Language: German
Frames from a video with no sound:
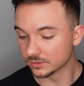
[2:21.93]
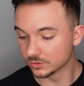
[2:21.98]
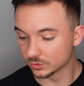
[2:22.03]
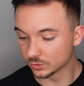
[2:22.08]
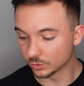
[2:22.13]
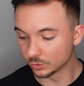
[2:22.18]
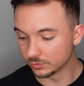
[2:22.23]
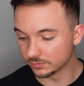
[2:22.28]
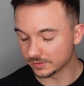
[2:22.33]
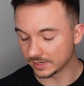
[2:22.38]

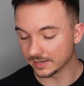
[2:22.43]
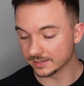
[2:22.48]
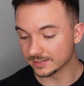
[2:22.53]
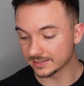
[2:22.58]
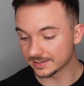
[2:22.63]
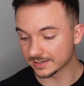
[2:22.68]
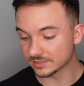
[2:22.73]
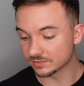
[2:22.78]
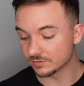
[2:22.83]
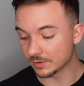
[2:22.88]
so
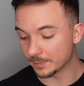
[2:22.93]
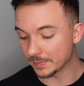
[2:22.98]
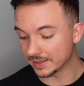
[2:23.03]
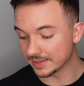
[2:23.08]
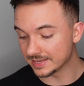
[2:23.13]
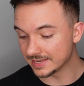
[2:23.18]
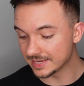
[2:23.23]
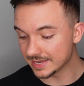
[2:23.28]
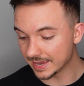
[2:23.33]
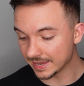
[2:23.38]
weit, dass wenn
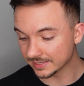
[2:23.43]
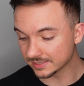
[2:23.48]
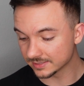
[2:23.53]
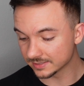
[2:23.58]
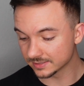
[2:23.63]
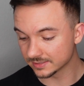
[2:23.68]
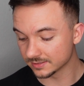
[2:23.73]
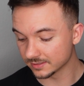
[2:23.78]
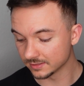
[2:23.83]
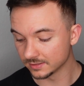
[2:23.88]
man
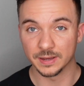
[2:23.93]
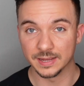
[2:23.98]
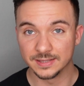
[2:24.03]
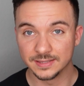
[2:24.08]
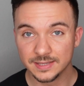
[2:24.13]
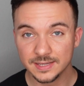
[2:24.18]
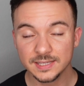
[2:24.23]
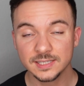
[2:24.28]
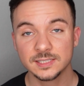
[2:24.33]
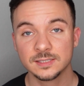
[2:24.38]
jetzt bei
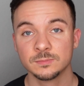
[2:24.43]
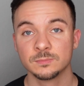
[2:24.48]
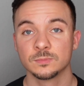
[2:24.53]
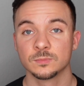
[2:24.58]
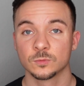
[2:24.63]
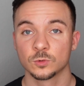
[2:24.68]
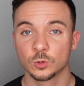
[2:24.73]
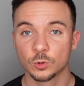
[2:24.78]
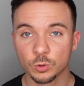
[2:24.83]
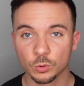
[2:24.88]
diesem
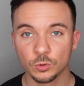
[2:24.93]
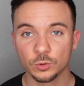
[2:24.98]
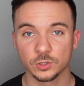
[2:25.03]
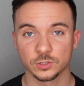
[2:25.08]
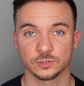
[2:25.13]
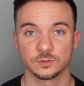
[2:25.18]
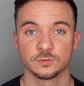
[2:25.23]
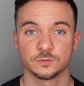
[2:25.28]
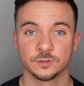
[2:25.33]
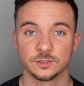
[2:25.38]

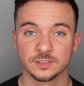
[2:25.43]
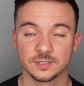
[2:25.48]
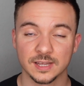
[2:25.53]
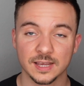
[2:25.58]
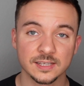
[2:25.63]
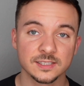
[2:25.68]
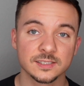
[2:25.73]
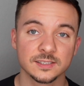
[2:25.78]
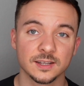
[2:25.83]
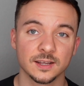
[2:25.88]
Kurs von
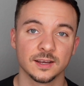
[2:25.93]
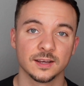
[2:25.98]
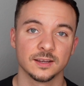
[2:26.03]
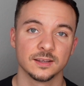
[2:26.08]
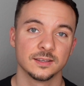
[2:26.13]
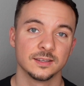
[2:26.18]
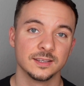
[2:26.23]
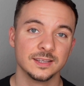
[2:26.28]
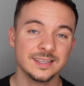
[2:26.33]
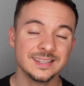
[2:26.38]
Tesla
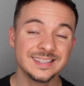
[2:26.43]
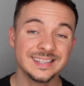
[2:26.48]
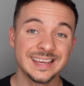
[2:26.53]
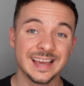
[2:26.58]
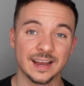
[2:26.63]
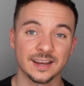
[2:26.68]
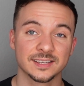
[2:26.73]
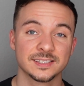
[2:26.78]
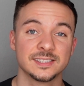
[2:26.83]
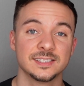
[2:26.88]
in die
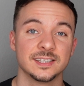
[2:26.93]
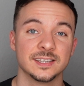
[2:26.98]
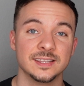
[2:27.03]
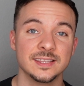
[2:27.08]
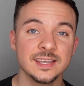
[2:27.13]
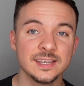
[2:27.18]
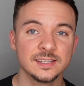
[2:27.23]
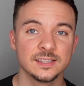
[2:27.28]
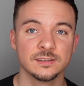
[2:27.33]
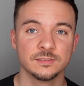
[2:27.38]
Aktie
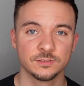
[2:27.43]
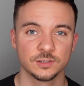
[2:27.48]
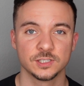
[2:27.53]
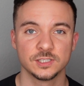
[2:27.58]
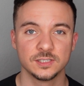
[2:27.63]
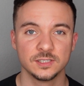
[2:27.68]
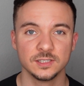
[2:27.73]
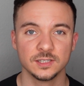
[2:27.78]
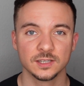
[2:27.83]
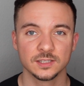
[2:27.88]
nicht
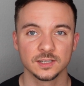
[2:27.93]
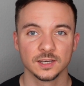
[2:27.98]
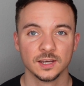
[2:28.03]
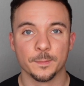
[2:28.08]
investiert,